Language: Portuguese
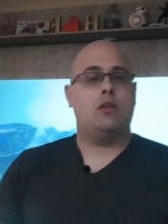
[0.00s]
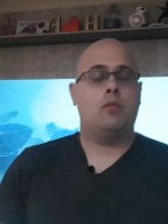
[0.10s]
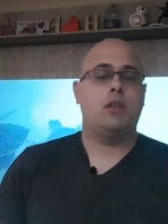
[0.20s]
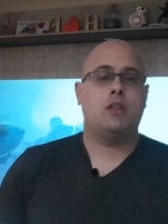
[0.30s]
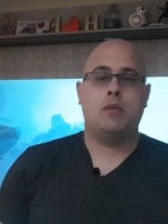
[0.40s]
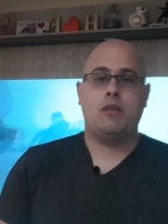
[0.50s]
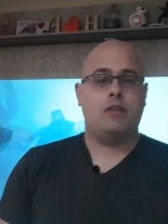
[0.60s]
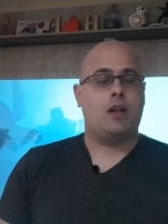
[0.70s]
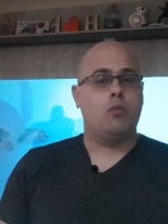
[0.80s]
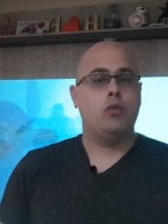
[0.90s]
realmente também
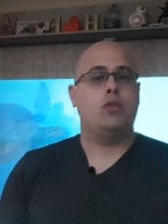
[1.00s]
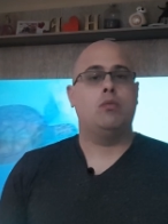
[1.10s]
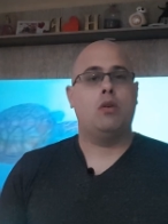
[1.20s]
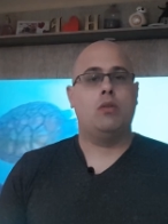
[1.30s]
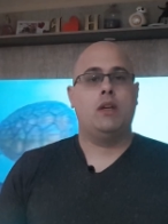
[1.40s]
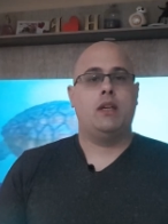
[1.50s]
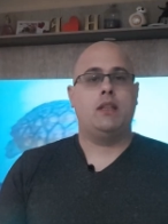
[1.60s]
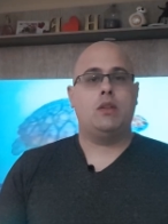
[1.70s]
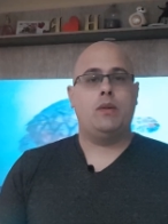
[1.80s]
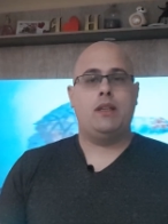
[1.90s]
fica muito bom.
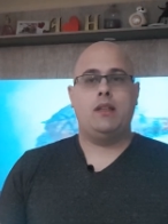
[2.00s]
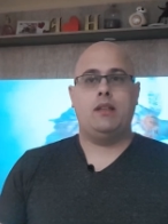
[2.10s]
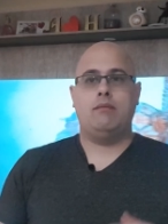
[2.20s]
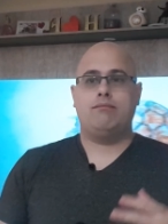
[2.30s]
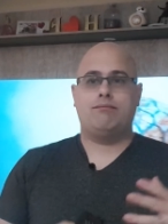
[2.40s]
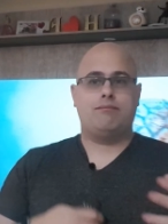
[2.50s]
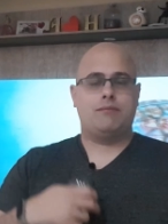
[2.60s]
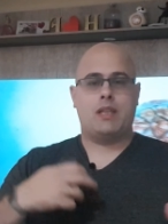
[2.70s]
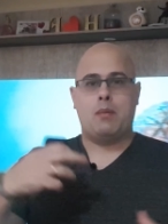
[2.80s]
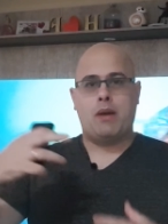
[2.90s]
Então ele
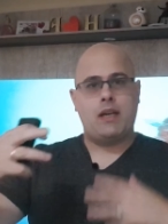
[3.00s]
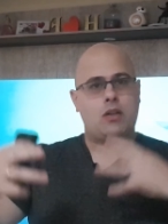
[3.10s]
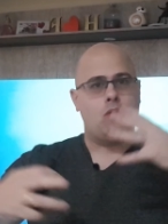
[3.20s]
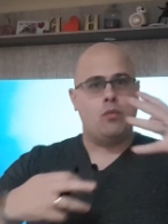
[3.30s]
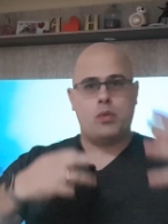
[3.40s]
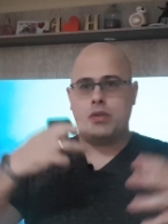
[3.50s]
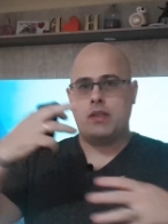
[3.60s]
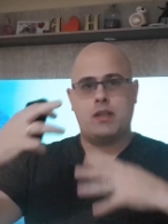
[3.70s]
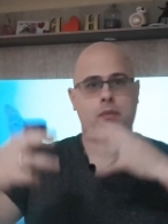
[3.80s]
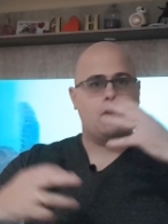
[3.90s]
trabalha com
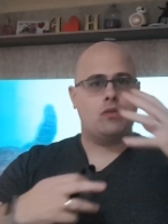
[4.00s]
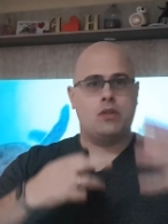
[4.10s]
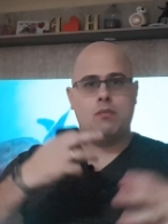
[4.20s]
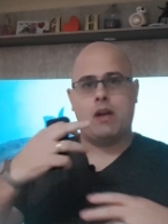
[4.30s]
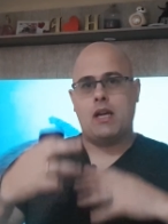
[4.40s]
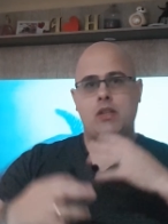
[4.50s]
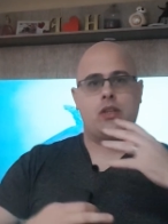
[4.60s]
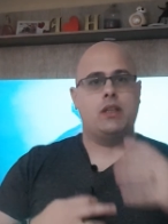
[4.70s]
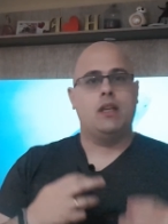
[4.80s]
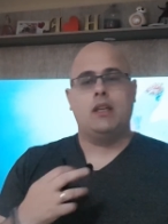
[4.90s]
processamentos de
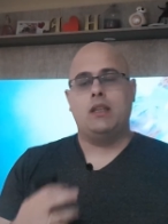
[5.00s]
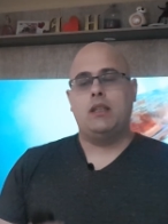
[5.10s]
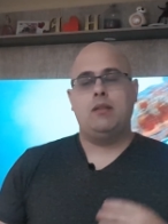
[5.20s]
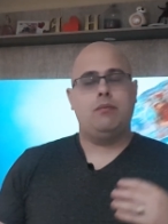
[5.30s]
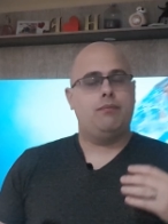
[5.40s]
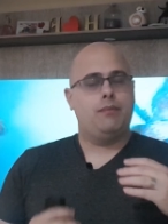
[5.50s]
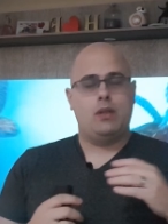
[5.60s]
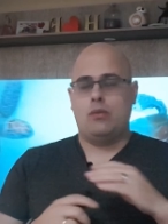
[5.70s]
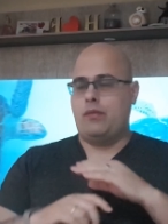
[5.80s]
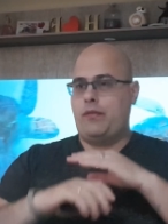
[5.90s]
imagem e,
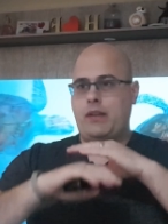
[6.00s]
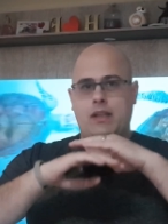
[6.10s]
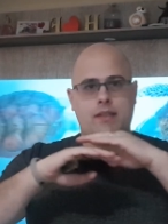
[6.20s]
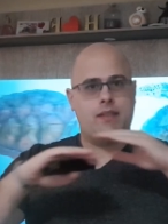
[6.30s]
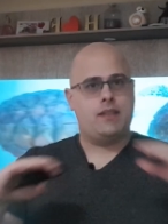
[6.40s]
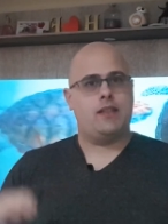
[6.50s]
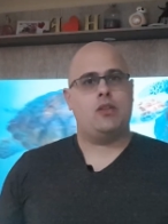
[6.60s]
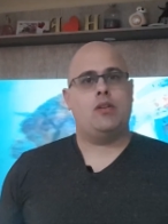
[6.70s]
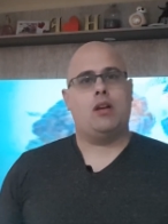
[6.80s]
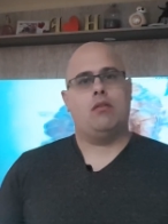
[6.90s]
meu, fica
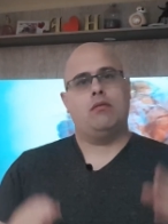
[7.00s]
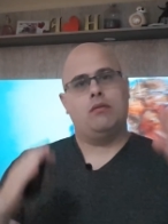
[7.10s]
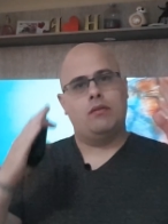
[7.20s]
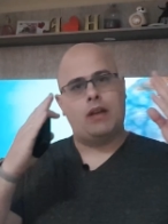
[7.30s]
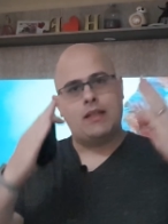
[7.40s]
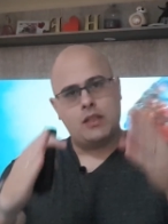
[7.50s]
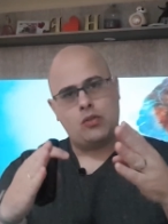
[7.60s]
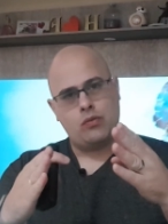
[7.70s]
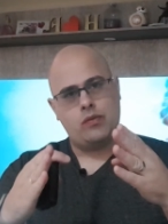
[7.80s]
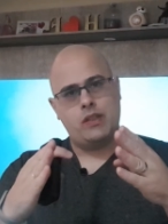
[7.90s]
sensacional.
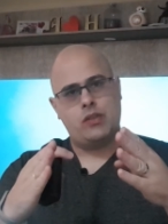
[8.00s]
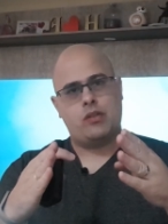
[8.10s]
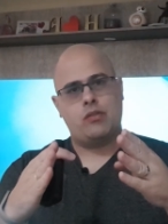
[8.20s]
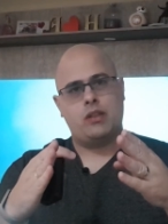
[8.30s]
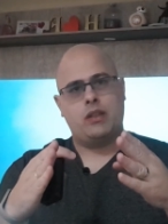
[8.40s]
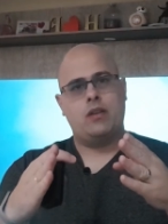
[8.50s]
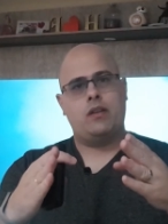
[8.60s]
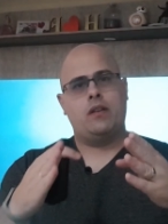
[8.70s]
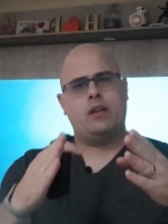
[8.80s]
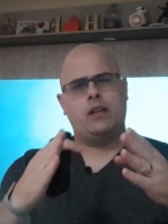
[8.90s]
Assista os vídeos que eu já tenho
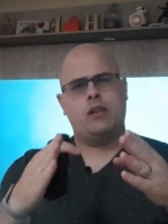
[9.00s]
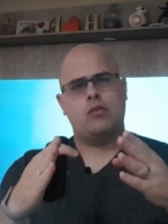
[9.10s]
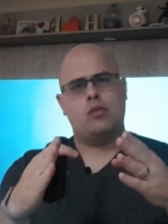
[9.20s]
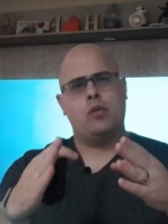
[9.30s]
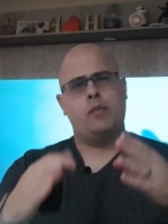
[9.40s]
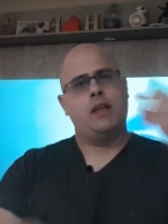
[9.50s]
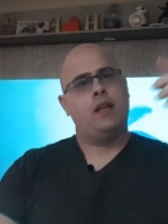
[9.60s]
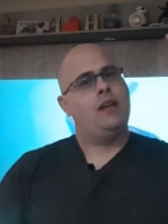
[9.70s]
aqui no canal sobre,